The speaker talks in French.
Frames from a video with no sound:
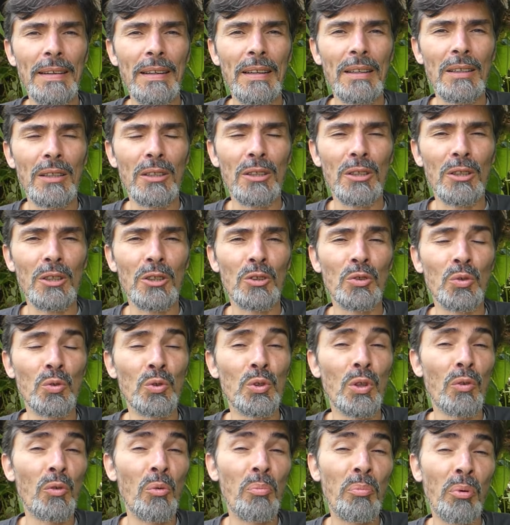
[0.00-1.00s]
Euh, donc
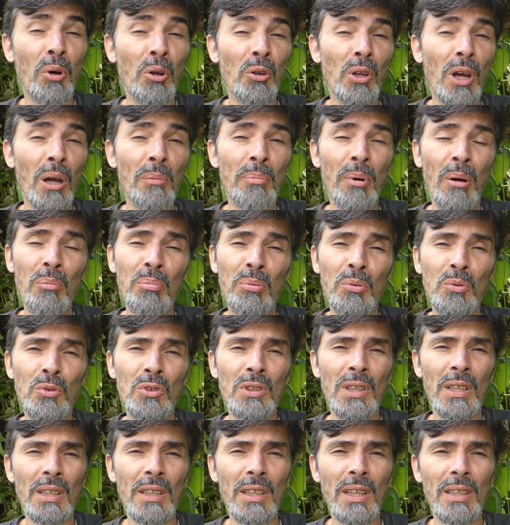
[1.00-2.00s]
ça vous prendra pas plus de
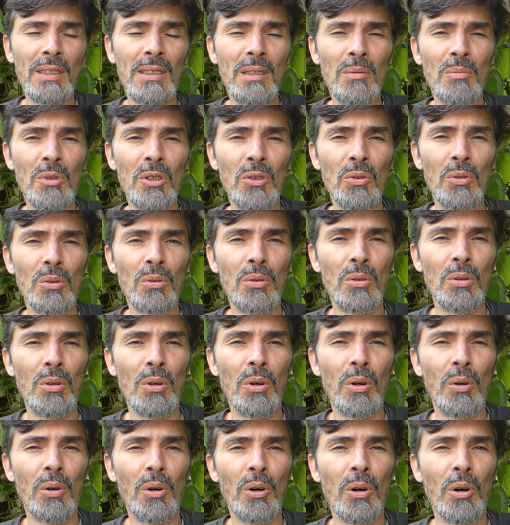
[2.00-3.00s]
5 à 10 minutes de
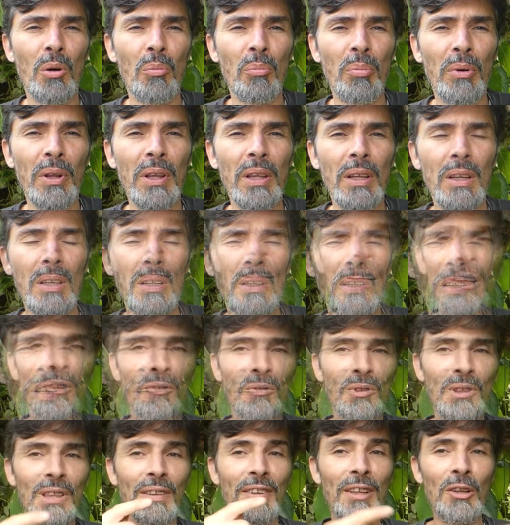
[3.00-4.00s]
le remplir.
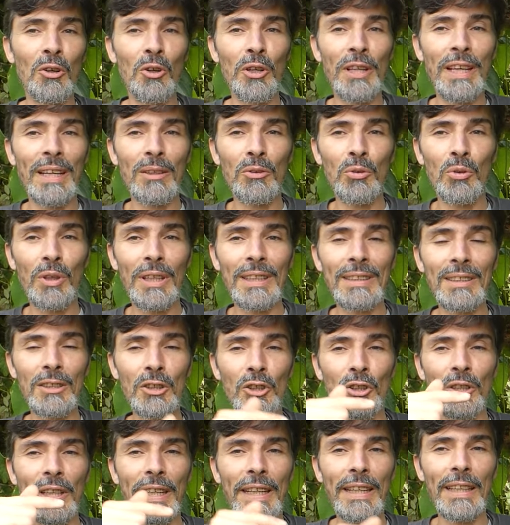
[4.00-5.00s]
Vous avez le lien du
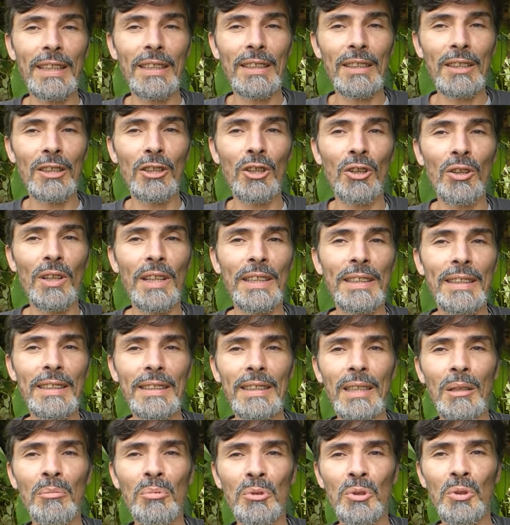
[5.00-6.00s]
questionnaire dans la
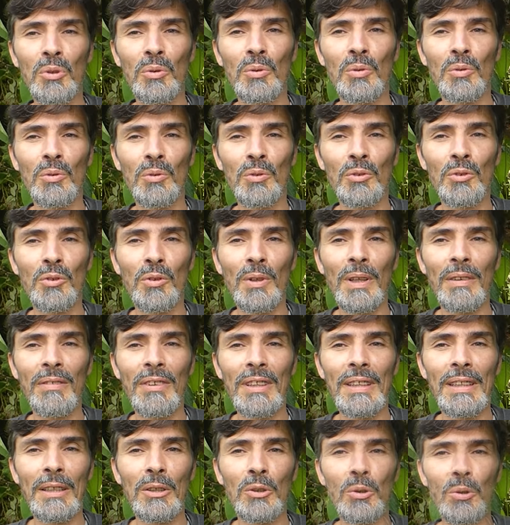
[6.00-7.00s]
description de la
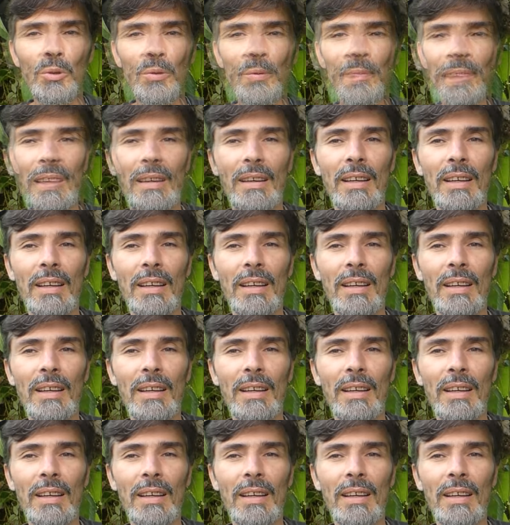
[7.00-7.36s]
vidéo.